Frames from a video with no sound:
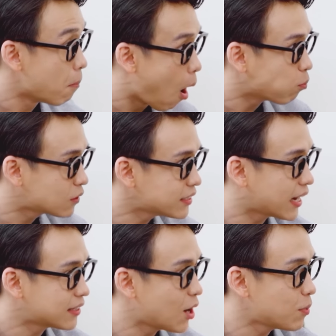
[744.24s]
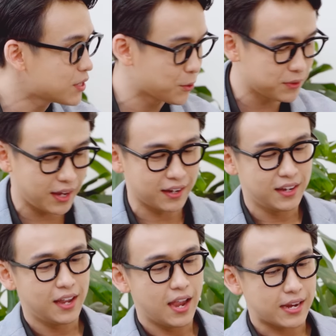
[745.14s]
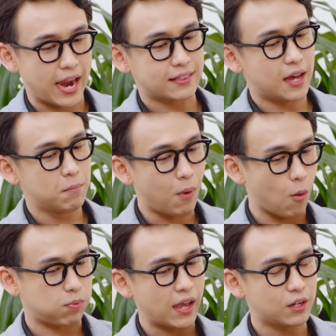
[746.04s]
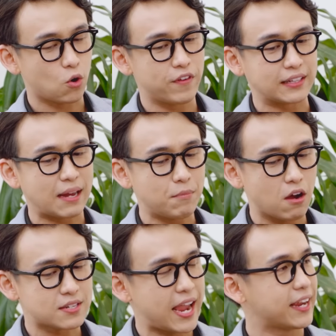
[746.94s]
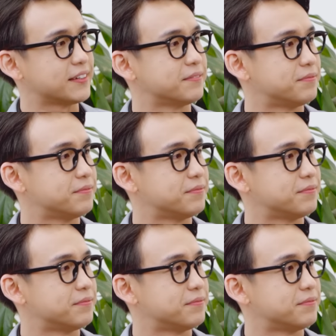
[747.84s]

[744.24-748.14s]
Một thôi nha, chứ không có nhiều nha. Kể tên một lợi ích của việc tắm onsen.